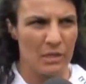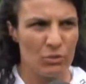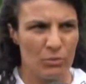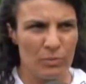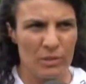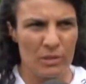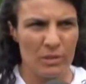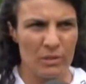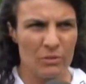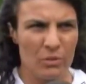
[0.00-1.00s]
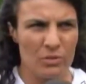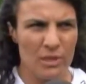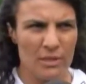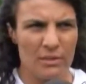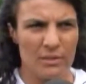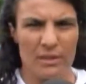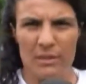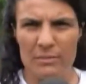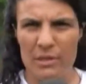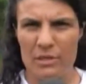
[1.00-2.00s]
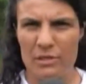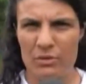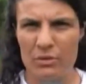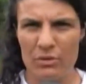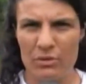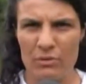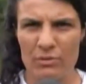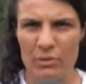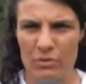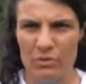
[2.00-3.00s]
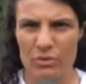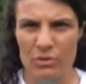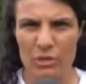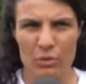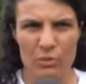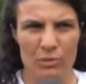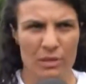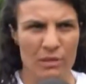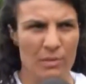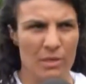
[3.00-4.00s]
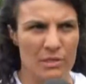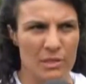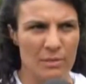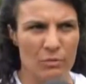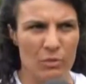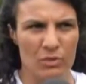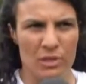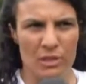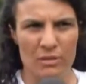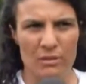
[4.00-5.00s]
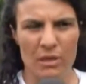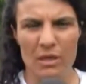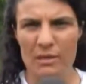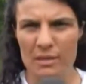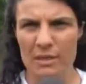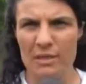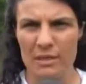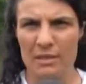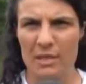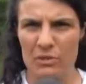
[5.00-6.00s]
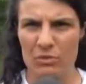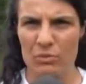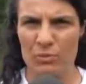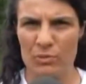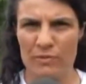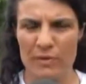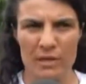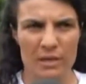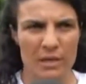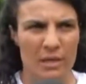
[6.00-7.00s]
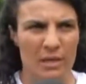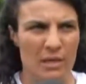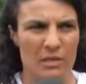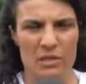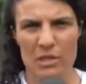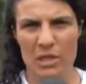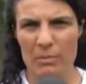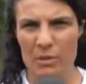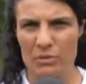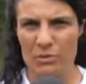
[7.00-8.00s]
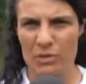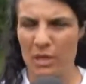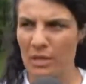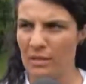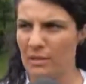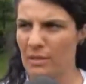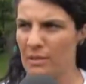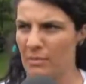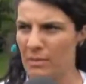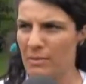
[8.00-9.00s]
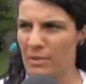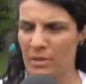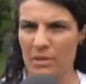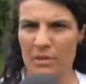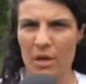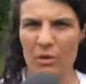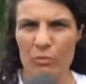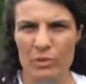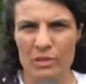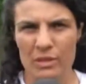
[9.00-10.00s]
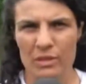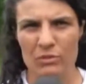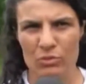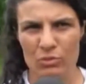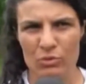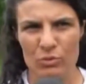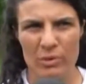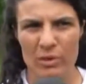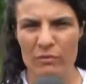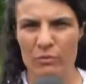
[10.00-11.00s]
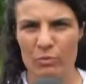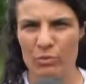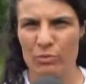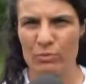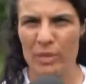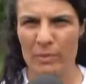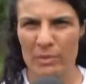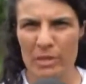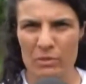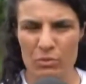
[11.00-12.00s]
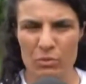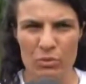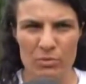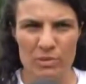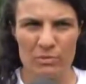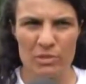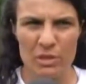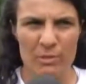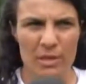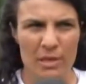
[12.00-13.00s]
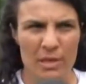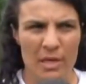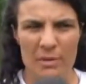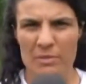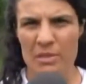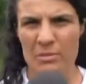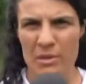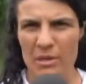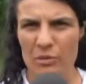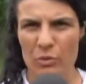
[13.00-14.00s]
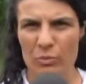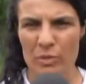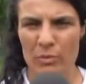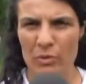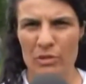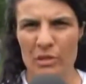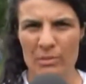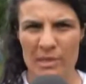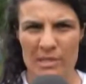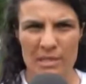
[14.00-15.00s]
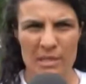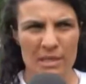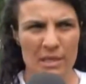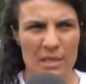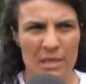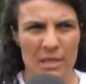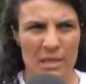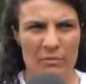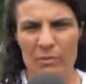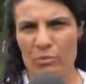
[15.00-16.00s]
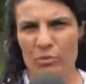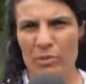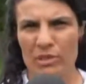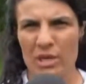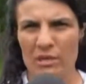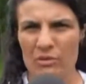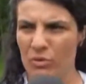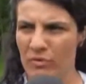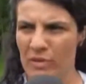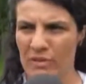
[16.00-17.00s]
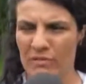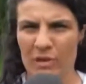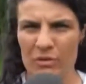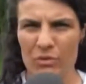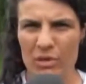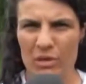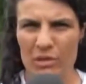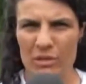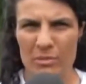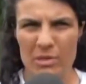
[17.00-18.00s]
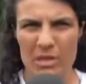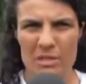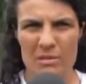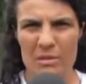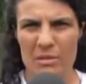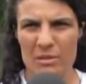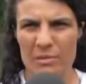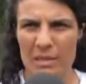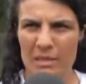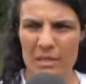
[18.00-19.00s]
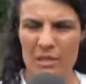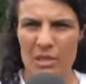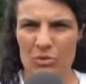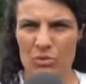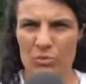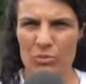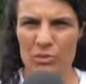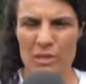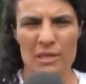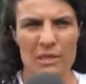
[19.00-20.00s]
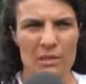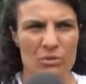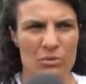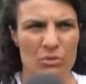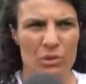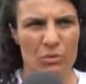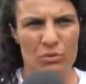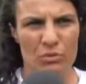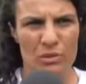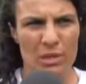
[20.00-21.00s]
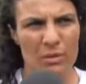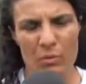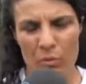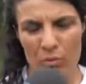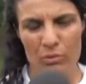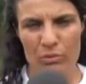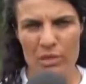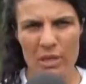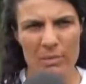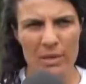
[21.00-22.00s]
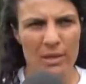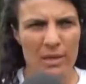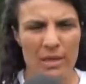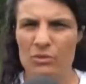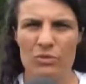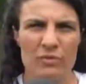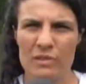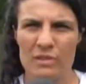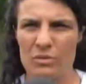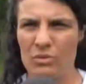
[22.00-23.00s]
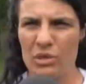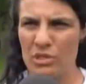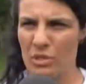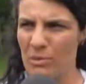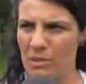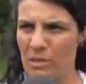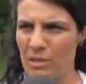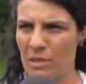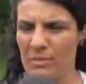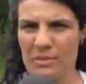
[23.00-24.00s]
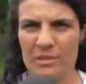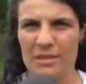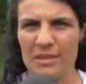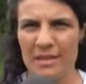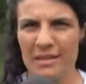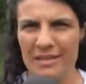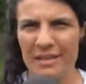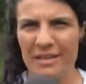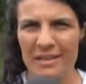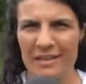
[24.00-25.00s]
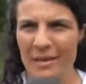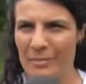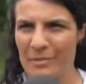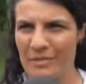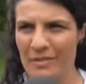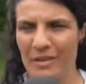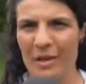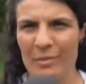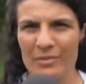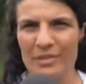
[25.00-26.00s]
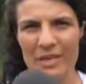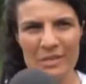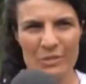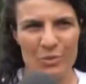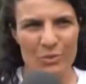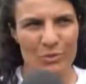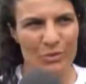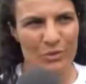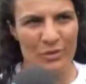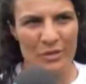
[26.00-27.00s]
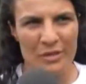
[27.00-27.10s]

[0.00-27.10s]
Yaş grupları 90'dan başlıyor. 1990 doğumlardan başlayıp 96'ya kadar yaş grubumuz var. Karışık yapmak zorunda kaldık. Dediğim gibi e, Avrupa'da Türk bayan futbolcu bulmak biraz zor oldu bizim için ama hepsini bir araya toplayıp öyle denemek istedik. E, ve bunu başardık. Çok fazla fark yok aralarında. Biraz e, belki hani yaş grubununla ilgili sorunlar olsun diye olur diye ama çok fazla sorun yaşamadık. Hepsi elinden geleni yaptı ve kampın yarın son günü.